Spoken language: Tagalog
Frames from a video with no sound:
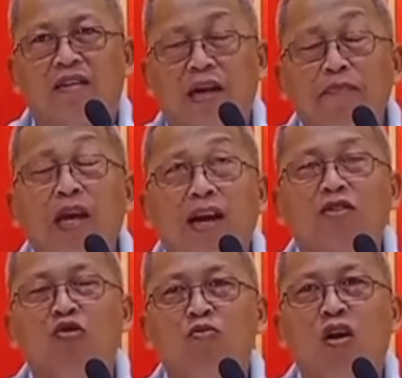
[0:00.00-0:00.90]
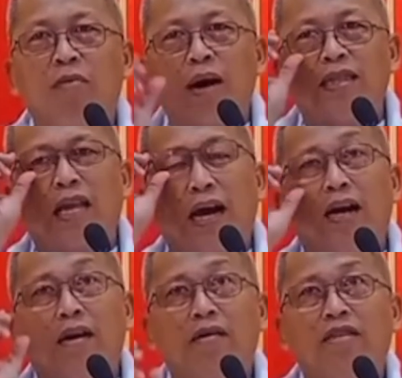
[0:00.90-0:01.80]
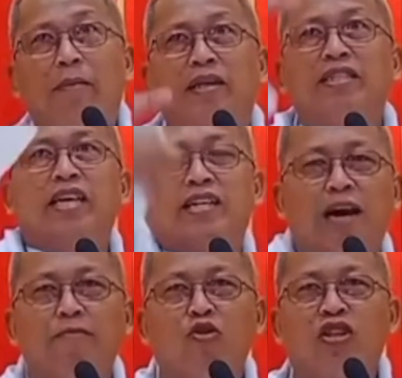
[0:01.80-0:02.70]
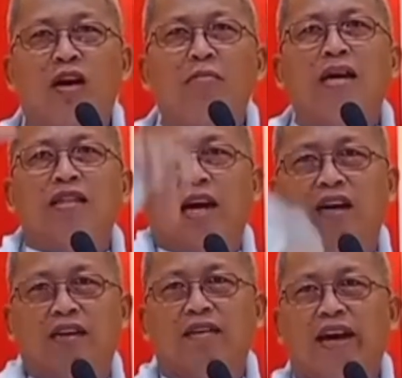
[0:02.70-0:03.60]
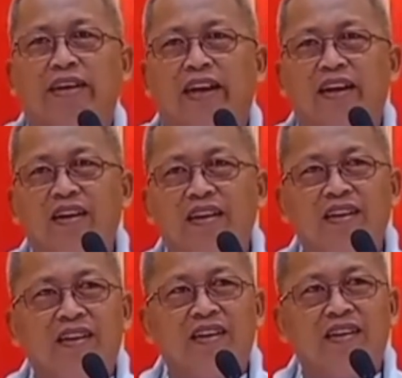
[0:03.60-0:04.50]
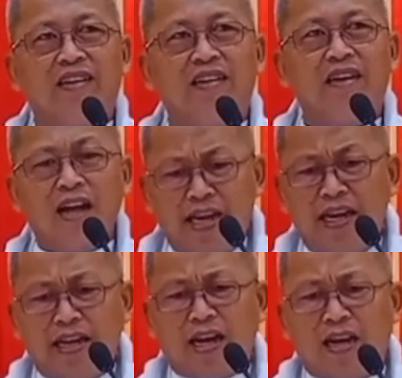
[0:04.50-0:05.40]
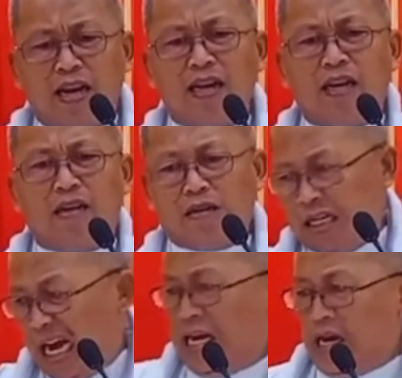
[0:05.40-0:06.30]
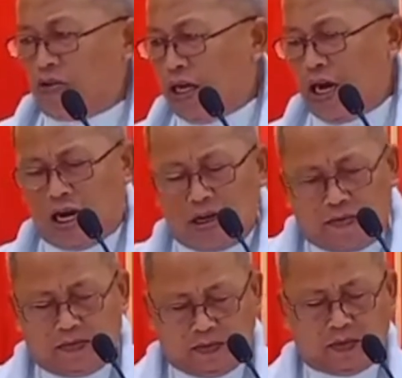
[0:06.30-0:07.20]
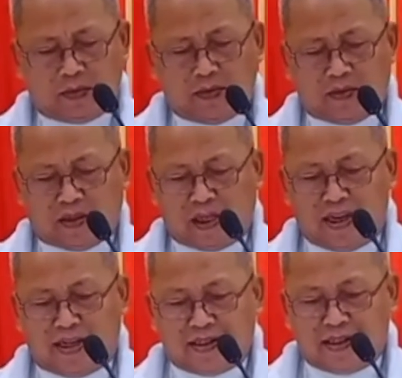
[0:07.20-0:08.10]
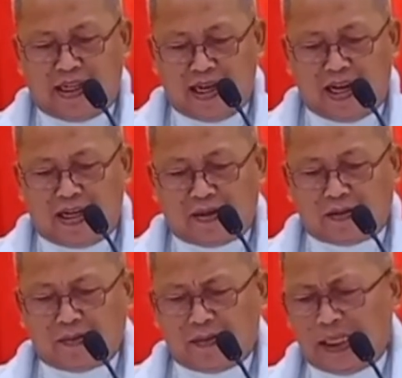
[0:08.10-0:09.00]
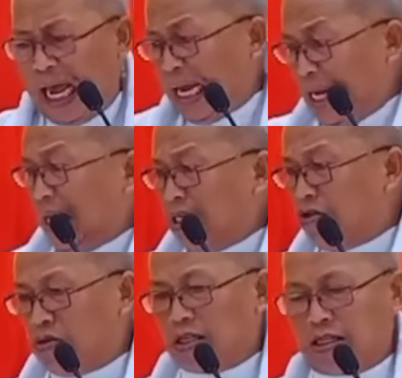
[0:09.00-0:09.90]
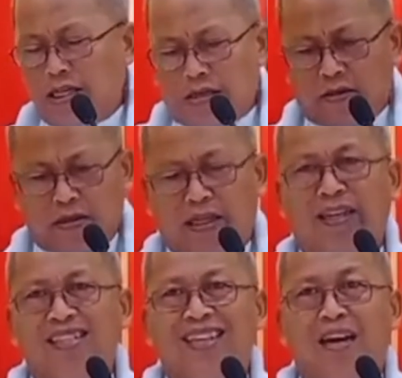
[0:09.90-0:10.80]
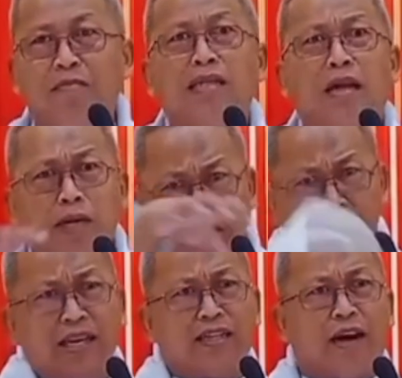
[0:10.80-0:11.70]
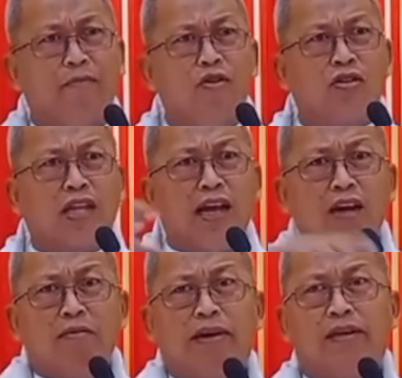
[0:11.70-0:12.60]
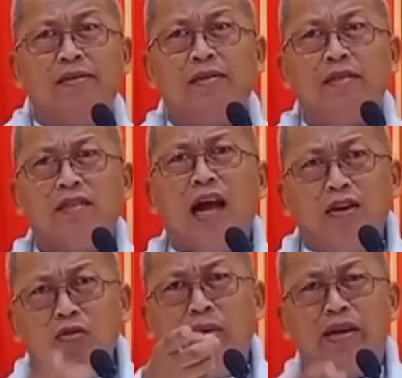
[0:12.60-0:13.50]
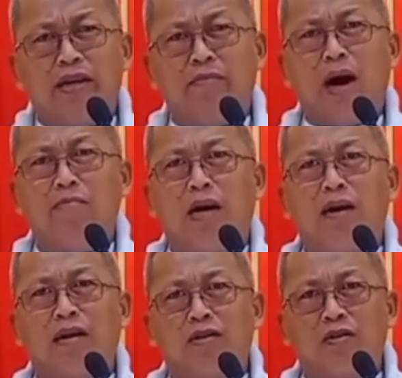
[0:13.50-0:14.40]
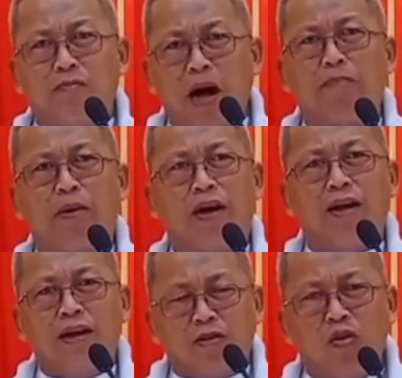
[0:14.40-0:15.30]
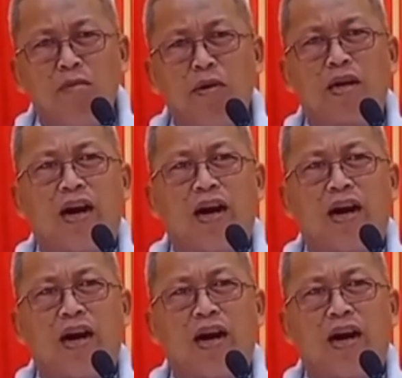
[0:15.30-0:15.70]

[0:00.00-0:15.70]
Samtang gatubo ang bata, niya magsigig kamot ang bata, ana. Ang kanan Ayaw diha ha. Ana, sige ana. Ay, ayaw lagi. Ang bata magsigig kamot kay nga naman. Nga naman ning mama, papa, kuan man